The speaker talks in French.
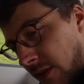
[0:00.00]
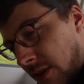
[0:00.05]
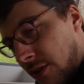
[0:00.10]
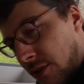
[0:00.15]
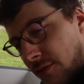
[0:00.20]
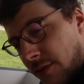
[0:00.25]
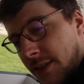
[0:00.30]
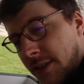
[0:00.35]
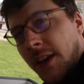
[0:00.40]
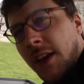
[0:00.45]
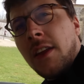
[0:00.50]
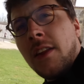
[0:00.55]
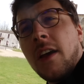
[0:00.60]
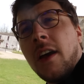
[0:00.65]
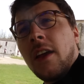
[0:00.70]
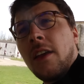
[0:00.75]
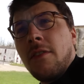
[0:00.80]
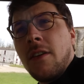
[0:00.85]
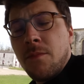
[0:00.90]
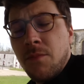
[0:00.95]
je vais essayer
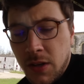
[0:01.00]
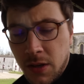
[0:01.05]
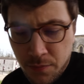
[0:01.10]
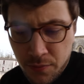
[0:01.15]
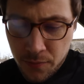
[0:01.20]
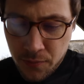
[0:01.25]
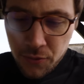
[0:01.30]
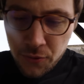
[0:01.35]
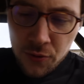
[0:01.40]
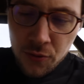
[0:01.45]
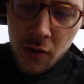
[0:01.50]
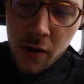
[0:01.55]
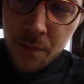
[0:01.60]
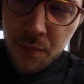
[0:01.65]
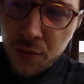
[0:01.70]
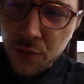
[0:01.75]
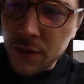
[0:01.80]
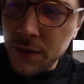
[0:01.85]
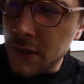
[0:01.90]
d'arriver un petit peu plus tôt à Pau,